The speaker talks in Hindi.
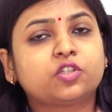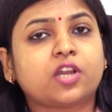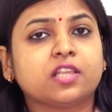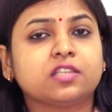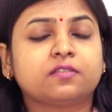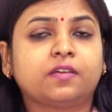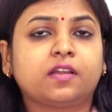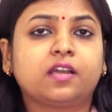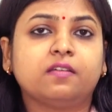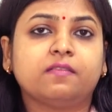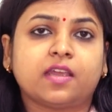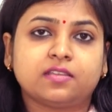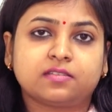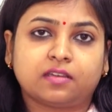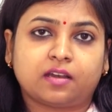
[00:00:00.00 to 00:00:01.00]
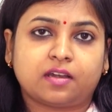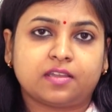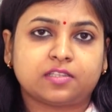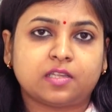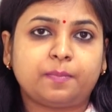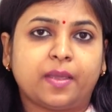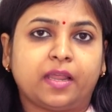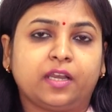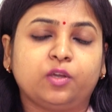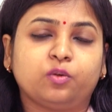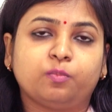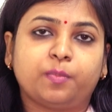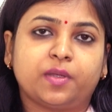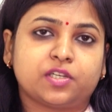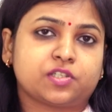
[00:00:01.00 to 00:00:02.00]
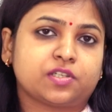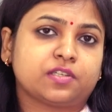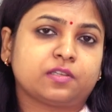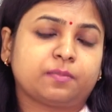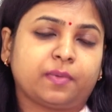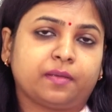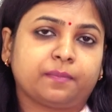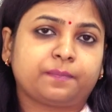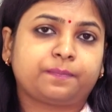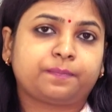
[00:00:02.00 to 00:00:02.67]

ट्रांसफ़र एडवाइस करने से पहले उन पेशेंट्स में